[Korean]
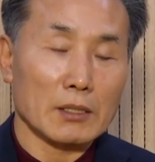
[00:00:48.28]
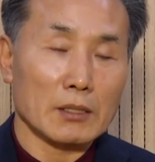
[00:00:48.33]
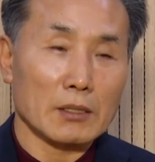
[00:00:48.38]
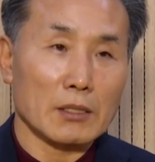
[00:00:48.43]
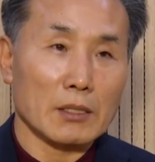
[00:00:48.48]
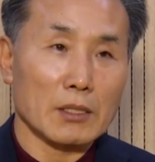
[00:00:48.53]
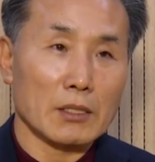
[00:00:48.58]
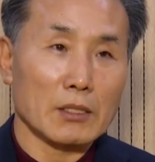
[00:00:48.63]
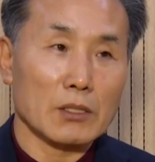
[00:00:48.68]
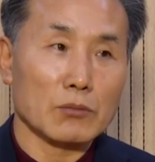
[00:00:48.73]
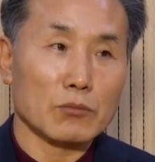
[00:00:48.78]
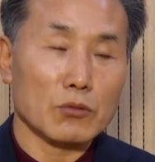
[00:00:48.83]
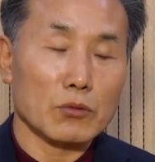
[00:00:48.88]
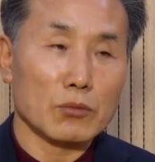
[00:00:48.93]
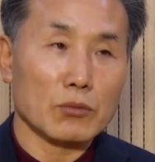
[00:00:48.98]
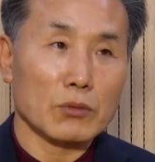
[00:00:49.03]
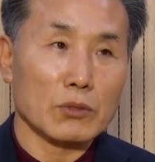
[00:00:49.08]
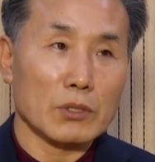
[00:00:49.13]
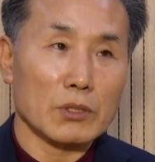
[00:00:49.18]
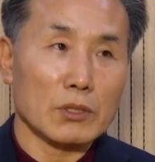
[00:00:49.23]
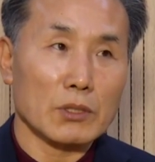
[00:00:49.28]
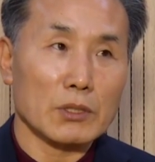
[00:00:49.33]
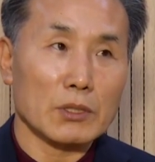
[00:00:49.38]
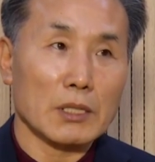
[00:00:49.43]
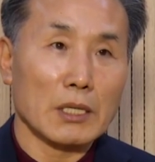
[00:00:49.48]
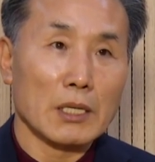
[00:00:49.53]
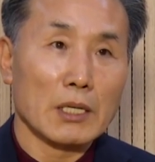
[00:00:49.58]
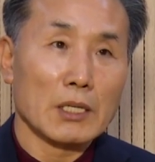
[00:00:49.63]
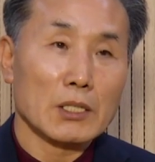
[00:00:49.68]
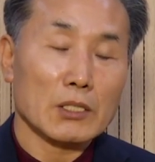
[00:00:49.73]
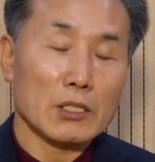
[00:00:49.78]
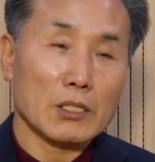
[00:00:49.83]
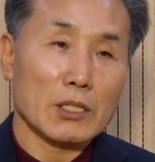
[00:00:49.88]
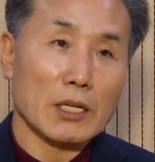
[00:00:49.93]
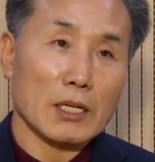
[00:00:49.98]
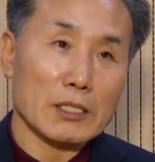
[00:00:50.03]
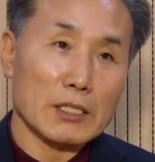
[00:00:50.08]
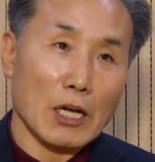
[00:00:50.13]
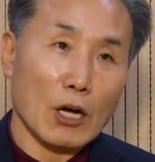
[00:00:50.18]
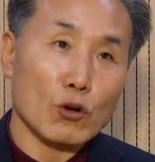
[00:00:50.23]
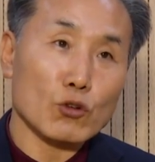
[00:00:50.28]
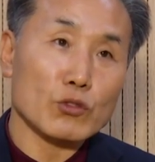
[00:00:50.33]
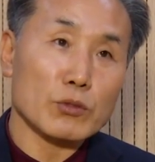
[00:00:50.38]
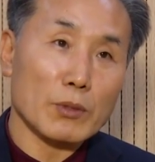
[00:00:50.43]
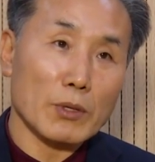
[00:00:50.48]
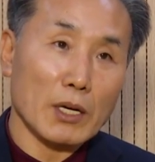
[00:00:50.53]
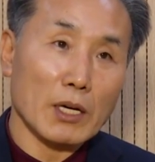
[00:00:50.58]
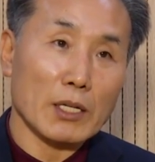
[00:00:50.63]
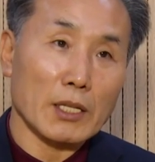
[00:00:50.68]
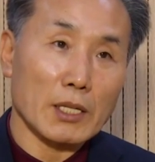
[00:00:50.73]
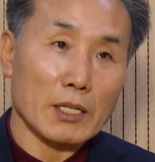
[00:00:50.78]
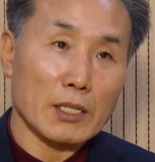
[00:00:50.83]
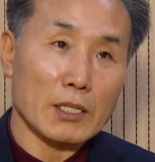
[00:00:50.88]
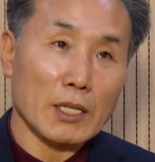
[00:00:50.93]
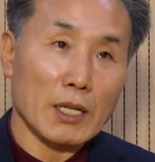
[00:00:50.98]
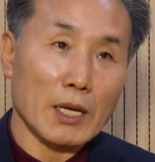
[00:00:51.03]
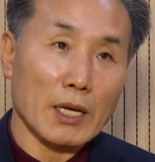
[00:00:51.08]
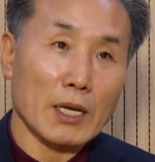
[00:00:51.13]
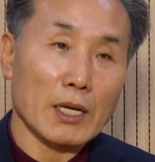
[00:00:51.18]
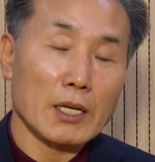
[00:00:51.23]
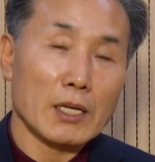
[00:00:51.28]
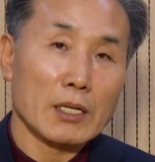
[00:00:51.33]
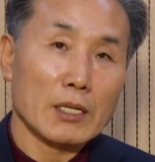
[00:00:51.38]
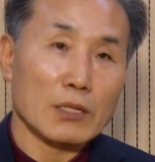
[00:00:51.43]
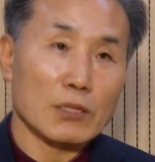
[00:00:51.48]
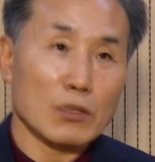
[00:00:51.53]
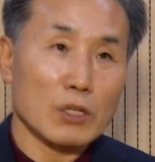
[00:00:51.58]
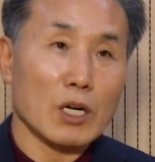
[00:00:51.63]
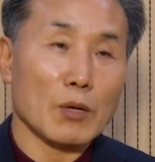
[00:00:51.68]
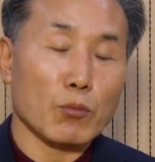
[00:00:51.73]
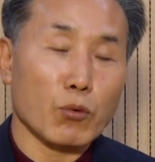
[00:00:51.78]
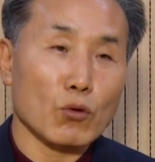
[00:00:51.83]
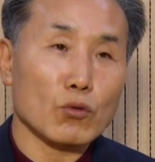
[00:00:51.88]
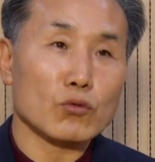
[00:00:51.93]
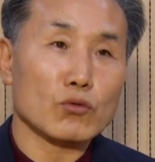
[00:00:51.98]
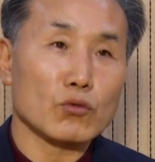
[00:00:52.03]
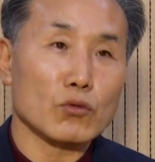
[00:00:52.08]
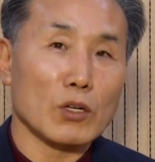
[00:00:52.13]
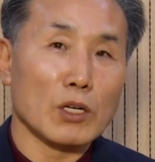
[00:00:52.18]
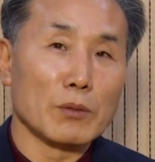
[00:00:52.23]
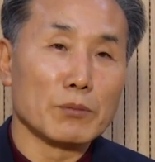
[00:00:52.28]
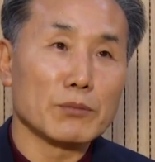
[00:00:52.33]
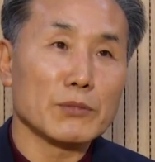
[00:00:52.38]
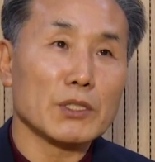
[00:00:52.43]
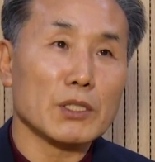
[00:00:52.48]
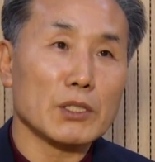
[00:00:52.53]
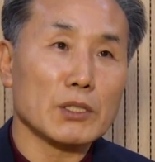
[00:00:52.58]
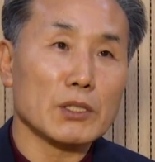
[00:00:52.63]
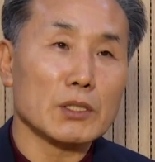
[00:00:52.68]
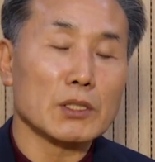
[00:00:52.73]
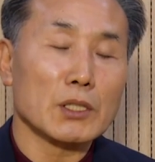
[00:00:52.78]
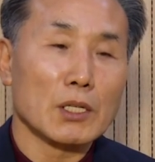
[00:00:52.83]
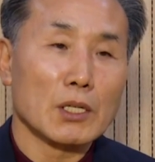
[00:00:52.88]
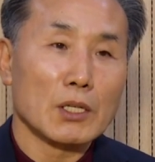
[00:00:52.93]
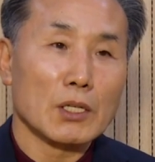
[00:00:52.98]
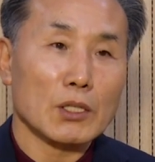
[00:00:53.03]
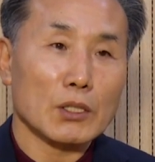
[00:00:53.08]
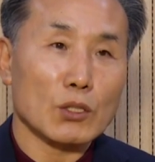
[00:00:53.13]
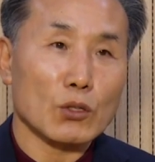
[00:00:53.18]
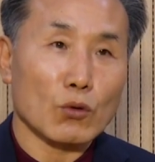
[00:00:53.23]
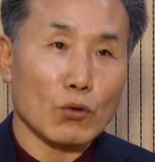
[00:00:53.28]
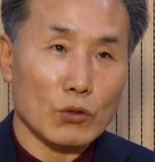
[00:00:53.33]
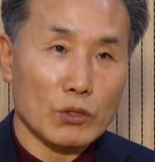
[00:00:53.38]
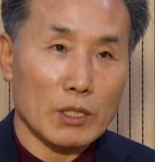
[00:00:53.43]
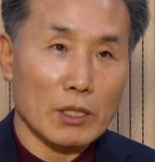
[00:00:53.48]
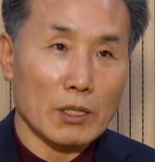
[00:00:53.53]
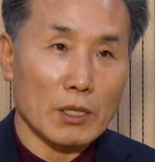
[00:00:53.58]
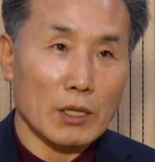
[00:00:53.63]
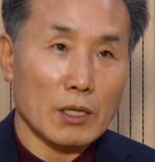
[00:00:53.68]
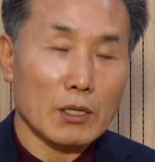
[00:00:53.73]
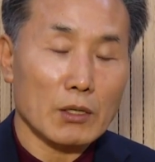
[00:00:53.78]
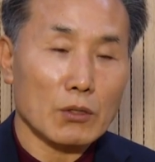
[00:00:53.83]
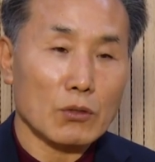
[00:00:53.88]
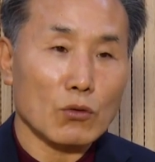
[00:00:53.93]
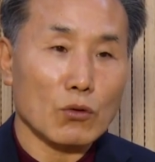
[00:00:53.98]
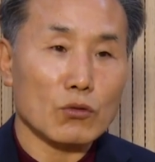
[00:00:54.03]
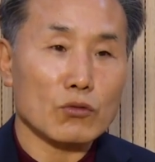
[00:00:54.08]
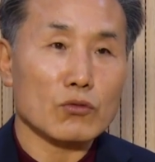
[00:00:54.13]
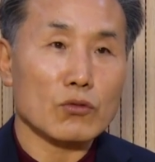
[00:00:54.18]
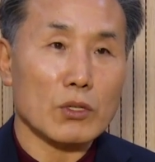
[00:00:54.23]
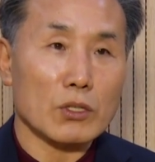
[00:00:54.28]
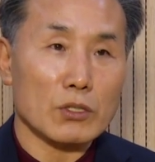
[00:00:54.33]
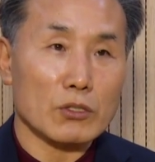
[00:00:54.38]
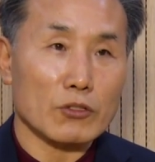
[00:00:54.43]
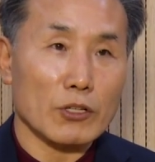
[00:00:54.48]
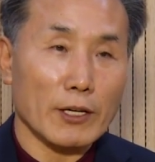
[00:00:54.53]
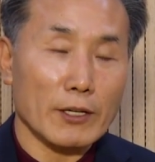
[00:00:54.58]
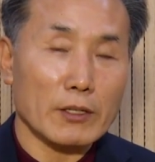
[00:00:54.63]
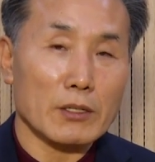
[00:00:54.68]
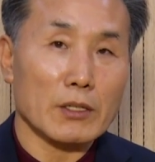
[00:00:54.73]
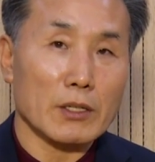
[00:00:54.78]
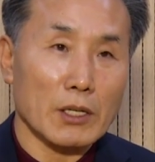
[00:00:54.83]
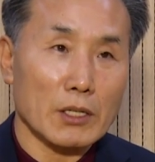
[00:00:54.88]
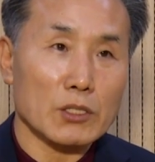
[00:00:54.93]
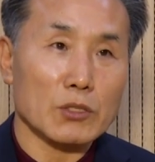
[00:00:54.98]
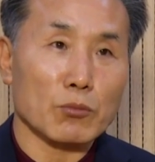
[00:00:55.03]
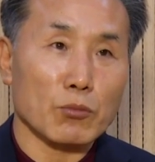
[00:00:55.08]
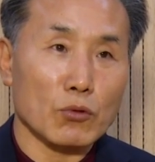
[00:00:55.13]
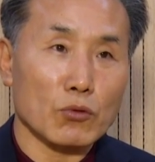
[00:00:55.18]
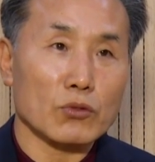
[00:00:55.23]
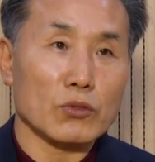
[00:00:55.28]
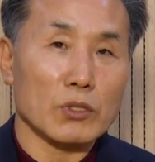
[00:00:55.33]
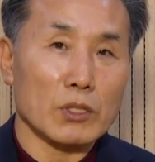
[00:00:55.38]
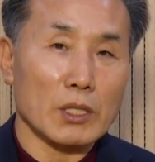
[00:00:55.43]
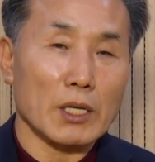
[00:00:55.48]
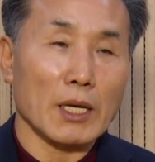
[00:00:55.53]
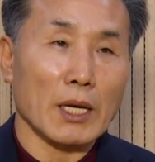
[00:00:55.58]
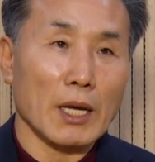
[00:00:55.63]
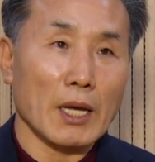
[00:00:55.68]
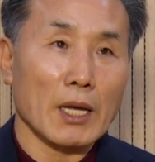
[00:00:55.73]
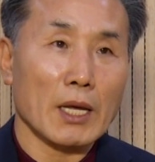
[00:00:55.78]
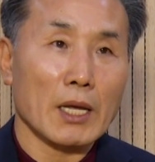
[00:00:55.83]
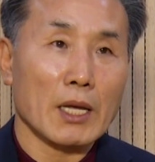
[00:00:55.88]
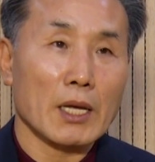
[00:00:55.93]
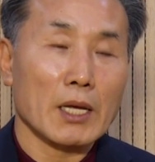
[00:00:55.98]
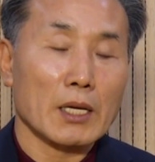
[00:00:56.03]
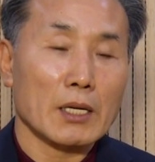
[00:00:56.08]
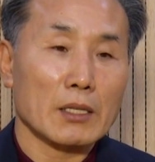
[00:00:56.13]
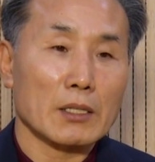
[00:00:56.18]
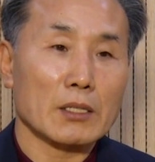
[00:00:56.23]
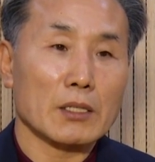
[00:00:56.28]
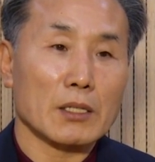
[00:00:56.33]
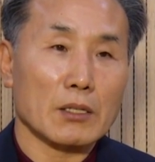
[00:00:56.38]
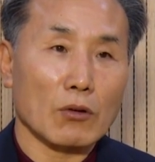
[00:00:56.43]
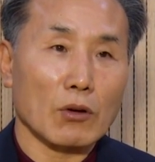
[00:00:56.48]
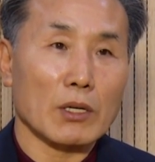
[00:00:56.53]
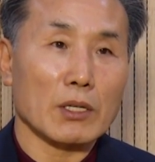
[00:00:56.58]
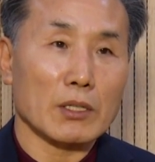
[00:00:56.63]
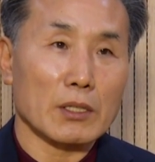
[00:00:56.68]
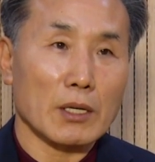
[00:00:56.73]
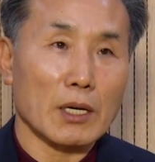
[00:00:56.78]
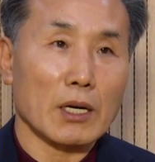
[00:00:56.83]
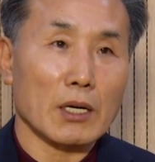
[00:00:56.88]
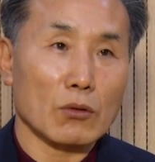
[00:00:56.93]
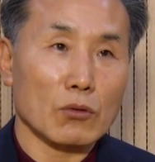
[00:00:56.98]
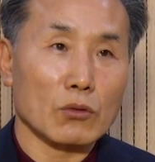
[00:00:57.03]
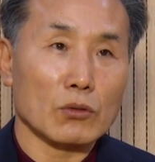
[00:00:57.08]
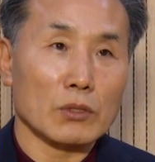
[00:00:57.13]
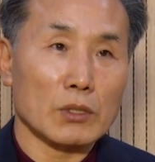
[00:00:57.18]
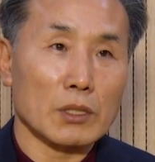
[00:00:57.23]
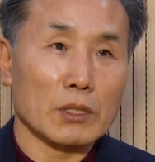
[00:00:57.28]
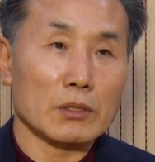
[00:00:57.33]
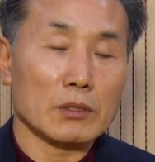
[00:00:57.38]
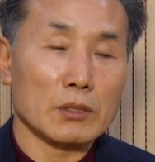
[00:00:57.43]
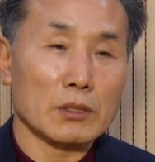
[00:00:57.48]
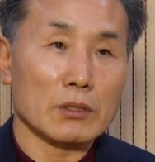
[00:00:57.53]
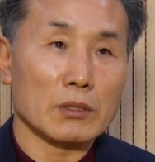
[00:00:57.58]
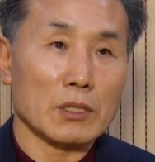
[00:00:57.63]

그러니까 그런 부분은 저희들 한 40, 50개가 되는데 우리가 볼 수 없는 곳을 공중에서 촬영을 해서 볼 수 있게 그렇게 관리를 하고 있습니다.